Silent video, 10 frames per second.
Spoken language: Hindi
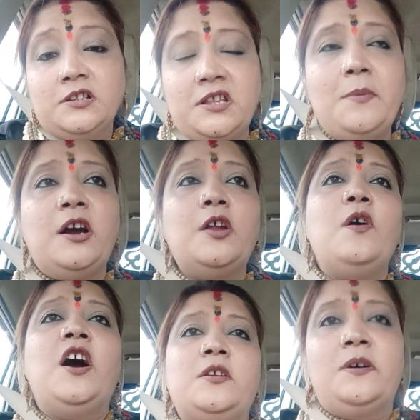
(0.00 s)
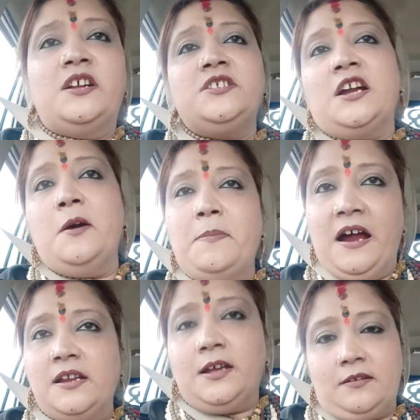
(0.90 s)
तब अगर वो हनुमान जी का
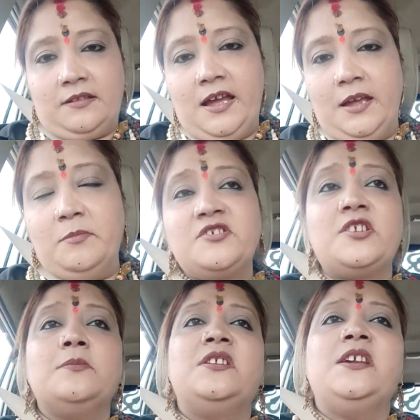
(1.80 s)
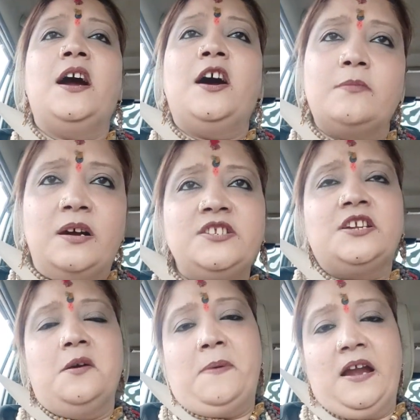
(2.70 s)
पाठ करता है बजरंग बली का हनुमान जी
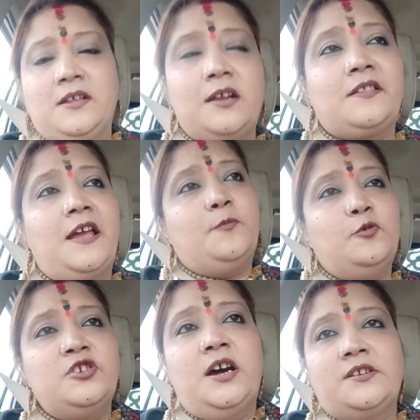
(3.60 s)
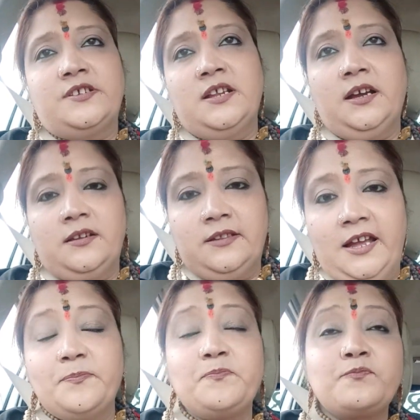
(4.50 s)
का पाठ करता है पूजा अर्चना करता
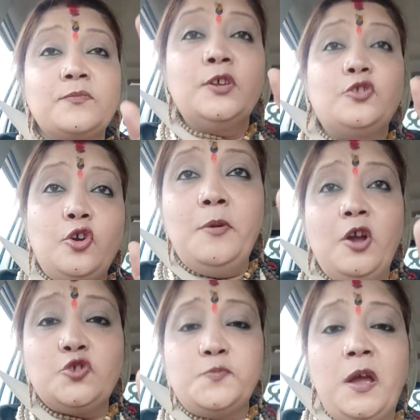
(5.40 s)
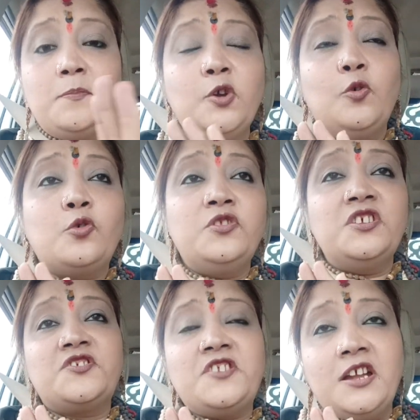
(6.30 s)
है तो मैं उस पर अपनी कुरु
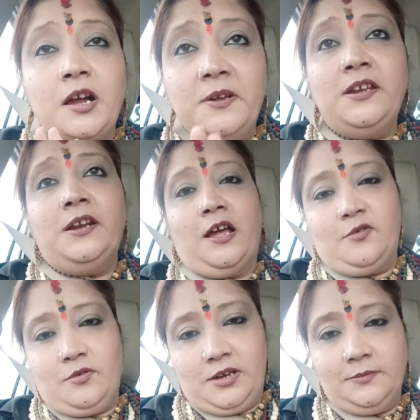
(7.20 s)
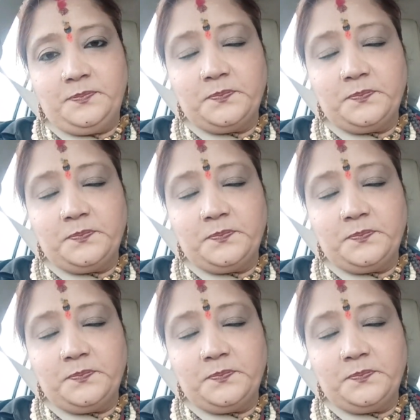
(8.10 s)
दृष्टि कभी नहीं डालूंगा